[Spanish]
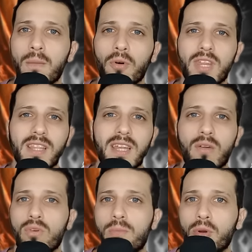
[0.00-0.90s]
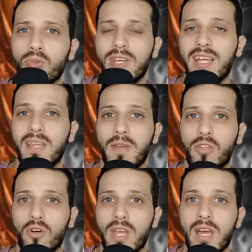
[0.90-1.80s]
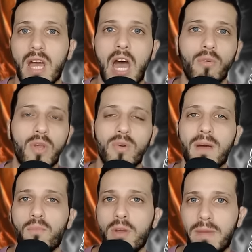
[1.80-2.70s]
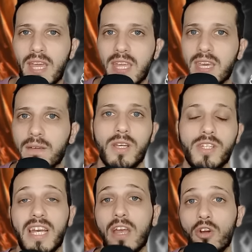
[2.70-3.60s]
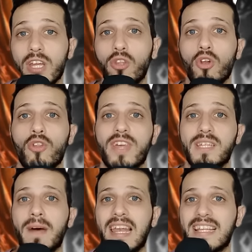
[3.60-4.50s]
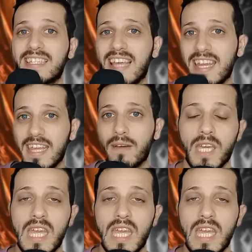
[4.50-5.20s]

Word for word: podría tener una oportunidad de victoria, aunque una muy pequeña, ya que con esto lo desbalancearía.